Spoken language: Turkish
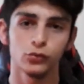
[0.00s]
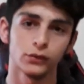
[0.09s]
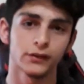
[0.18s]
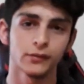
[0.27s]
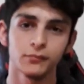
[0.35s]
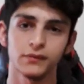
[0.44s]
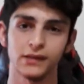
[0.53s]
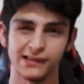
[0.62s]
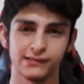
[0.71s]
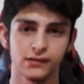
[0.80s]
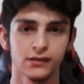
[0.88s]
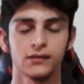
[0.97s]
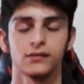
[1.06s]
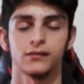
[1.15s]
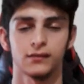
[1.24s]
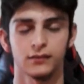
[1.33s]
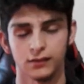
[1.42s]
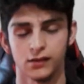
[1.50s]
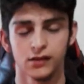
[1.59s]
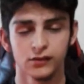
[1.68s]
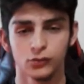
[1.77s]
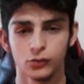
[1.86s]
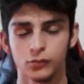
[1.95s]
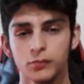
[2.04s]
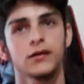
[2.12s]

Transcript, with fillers: kullanım testini size yayınlıyorum.